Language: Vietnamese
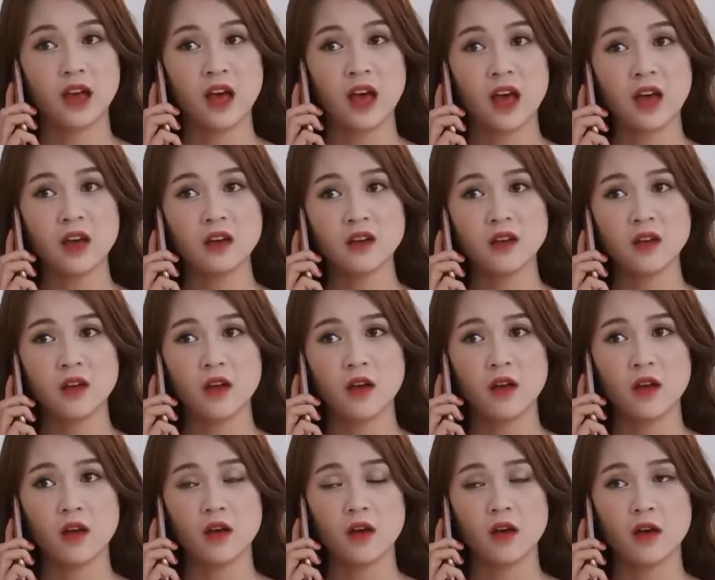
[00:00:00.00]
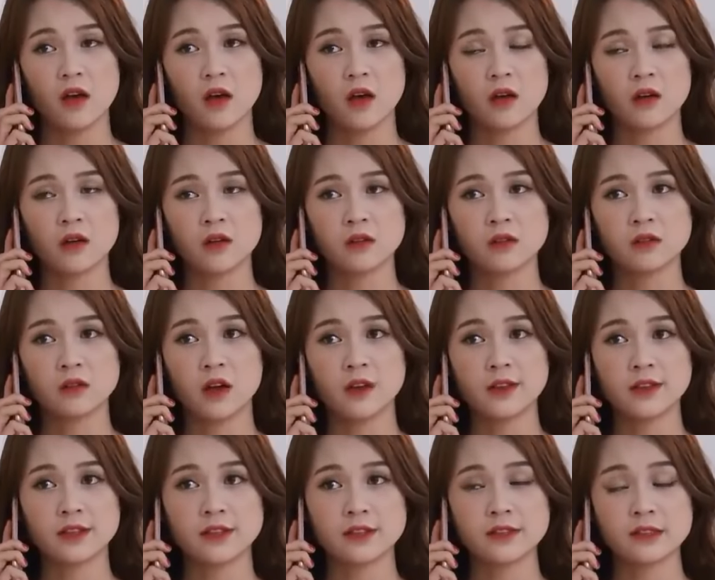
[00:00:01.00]
Hả? Ờ,
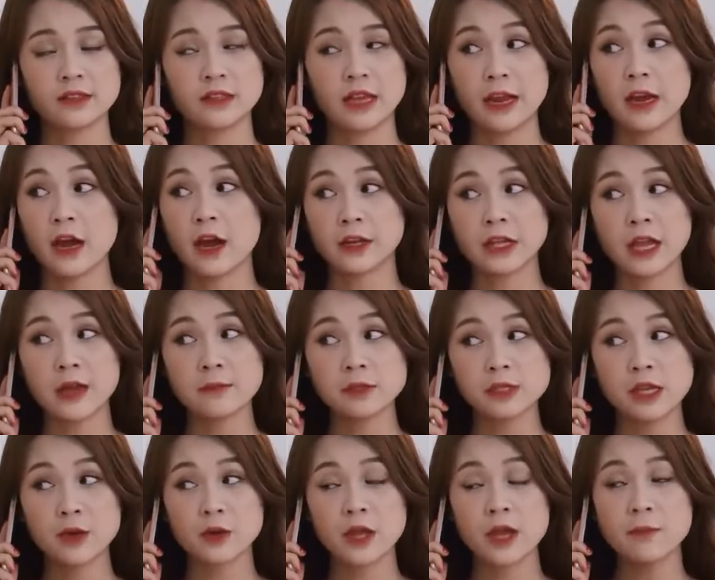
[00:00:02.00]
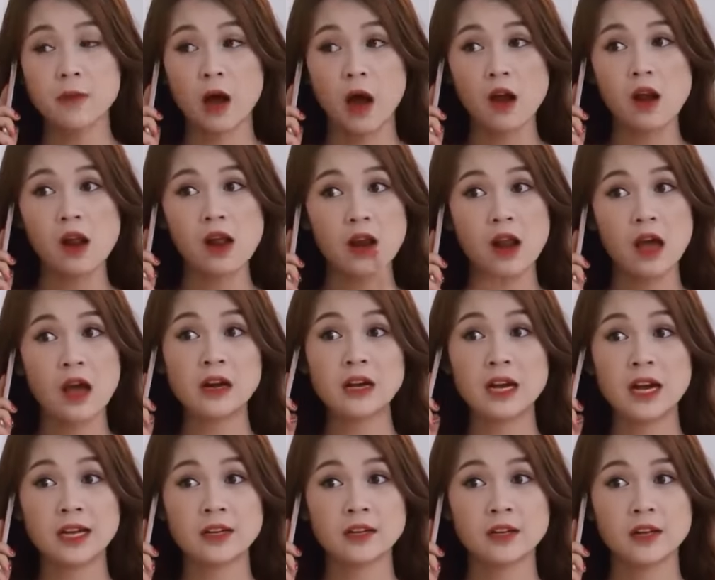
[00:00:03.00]
vậy đợi Thím xíu, Thím mở lo lớn
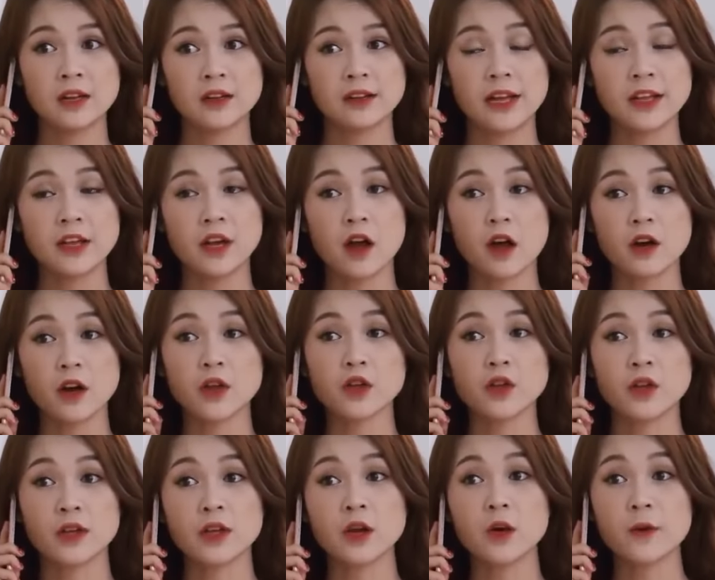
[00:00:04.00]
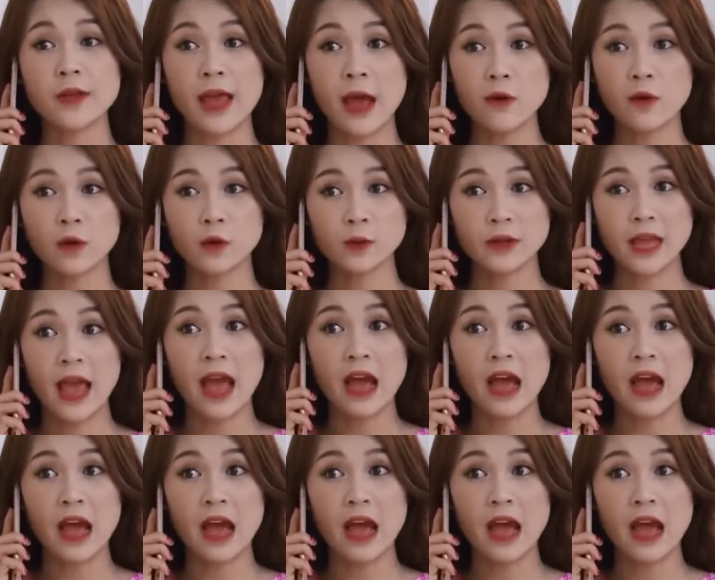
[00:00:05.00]
lên để cho con nói chuyện với cô giáo con luôn